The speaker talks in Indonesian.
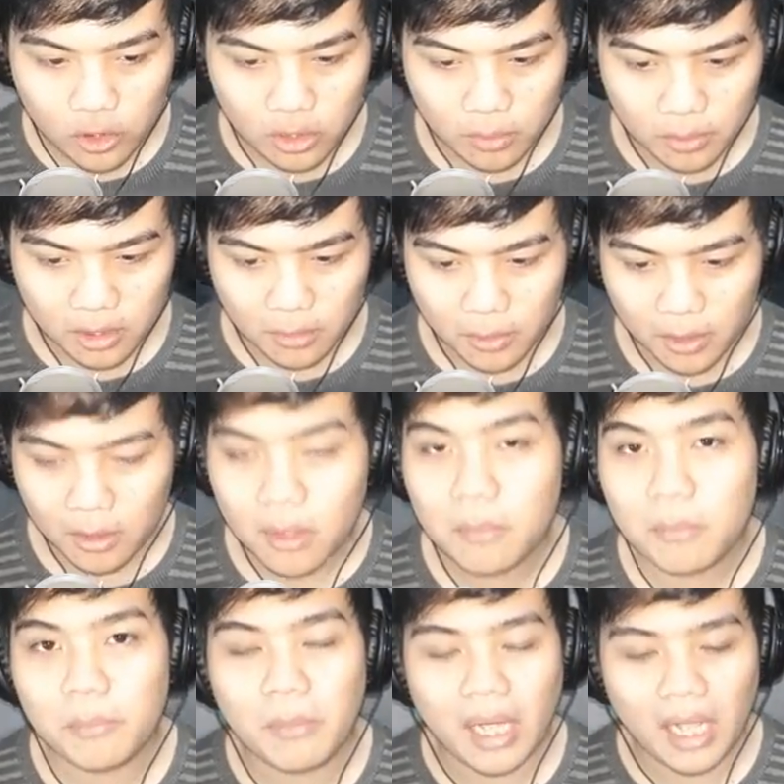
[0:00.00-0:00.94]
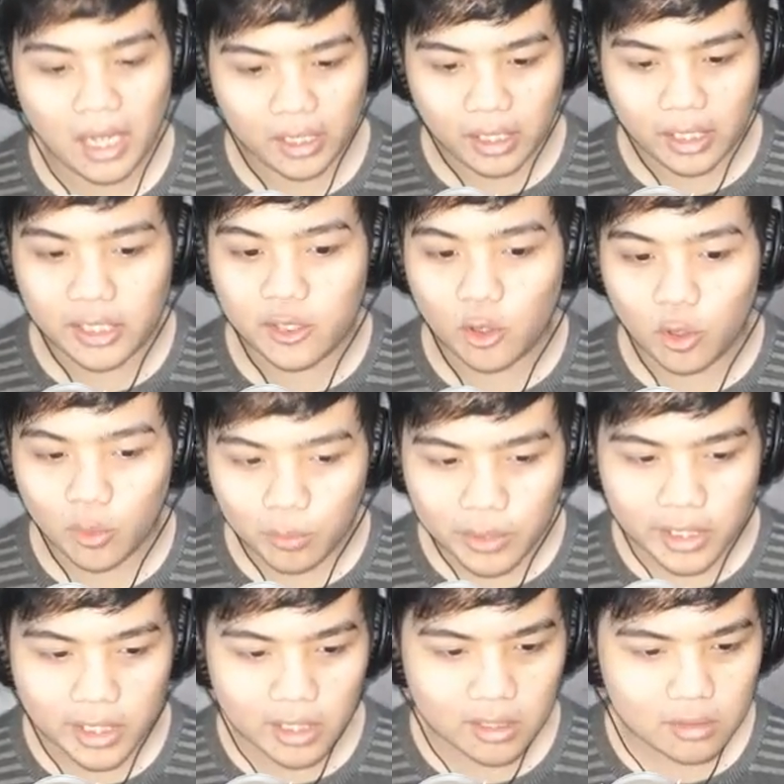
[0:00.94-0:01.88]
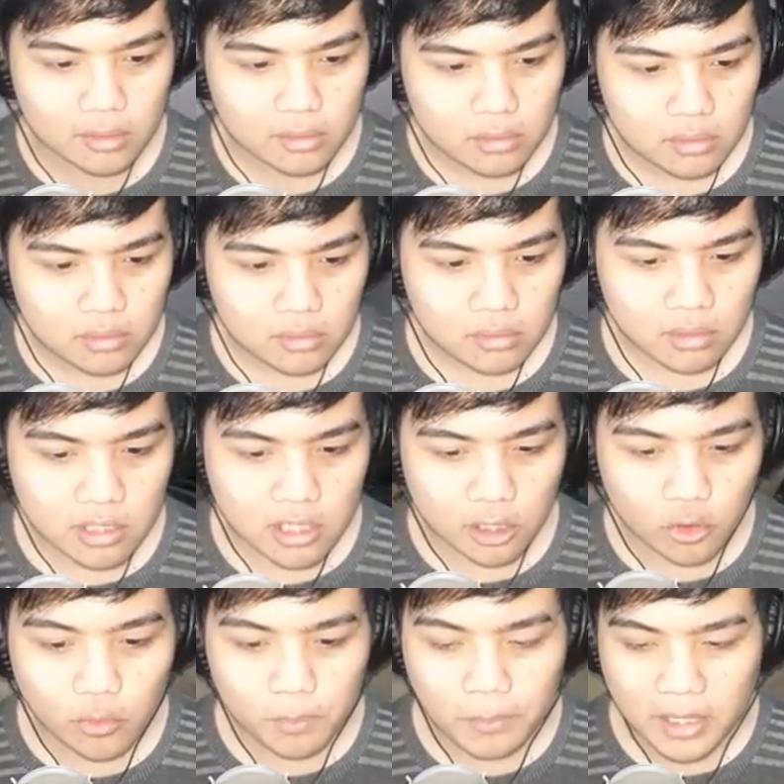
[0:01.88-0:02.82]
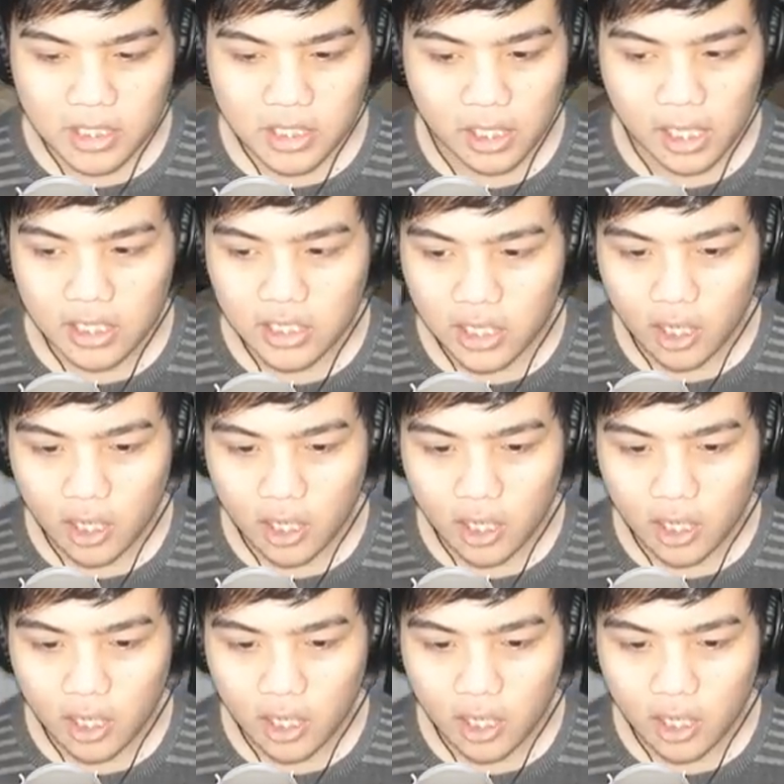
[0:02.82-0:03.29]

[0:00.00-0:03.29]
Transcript: teman-teman makannya Indomie ya. bisa tuh pasti dikasih